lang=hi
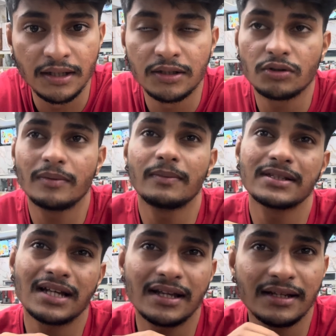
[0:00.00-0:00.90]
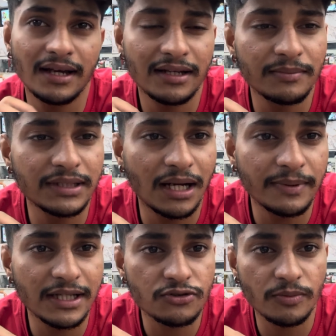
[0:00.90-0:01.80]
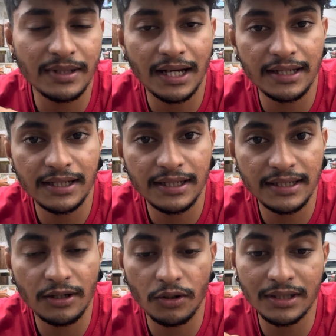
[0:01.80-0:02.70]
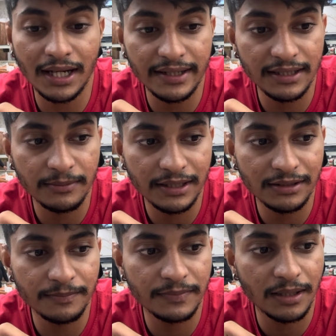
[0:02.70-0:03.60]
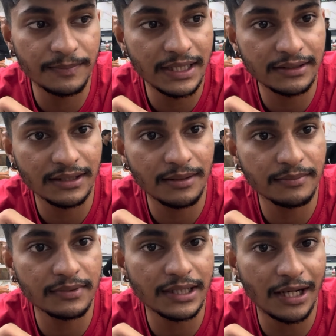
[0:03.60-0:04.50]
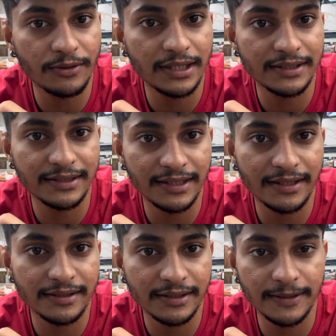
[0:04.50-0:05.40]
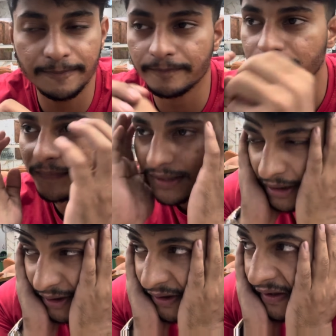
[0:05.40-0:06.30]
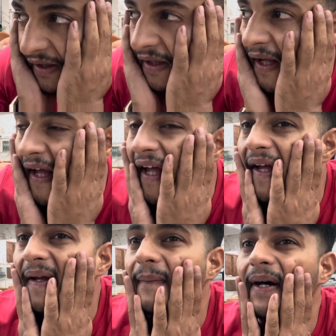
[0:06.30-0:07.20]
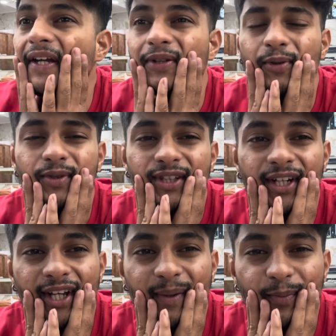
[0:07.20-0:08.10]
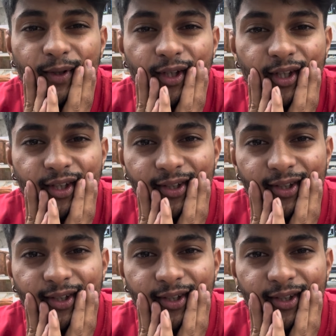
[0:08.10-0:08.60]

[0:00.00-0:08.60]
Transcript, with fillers: तो अभी बस आ रखा है हम यहाँ पर रेस्टोरेंट में खाने के लिए और खाने के बाद अब अब देखते हैं हम कहाँ हो जाते हैं क्या करते हैं बाकी तो कुछ नहीं करा पूरे दिन